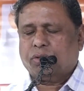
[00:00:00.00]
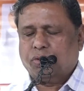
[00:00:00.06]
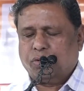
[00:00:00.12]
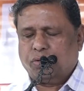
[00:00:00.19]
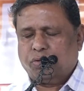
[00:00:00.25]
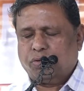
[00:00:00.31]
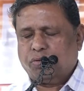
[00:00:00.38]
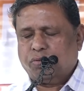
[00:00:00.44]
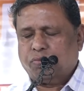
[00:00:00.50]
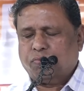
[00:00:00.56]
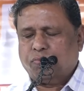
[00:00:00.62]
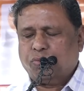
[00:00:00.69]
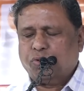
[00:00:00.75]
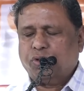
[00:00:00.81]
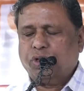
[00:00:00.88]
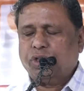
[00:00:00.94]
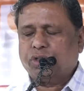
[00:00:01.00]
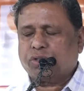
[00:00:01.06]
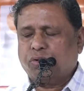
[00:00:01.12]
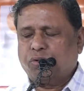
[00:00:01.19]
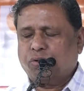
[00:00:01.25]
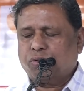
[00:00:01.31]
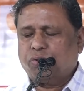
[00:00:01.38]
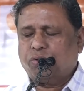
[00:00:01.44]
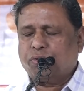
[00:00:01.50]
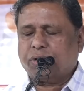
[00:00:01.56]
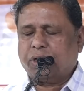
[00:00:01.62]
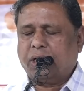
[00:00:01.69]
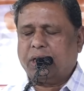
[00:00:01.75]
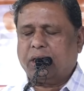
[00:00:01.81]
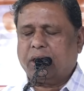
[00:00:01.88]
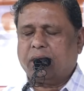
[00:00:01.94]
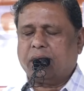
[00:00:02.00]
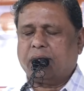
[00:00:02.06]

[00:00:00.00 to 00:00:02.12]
तो बुद्धिस्ट लोगों का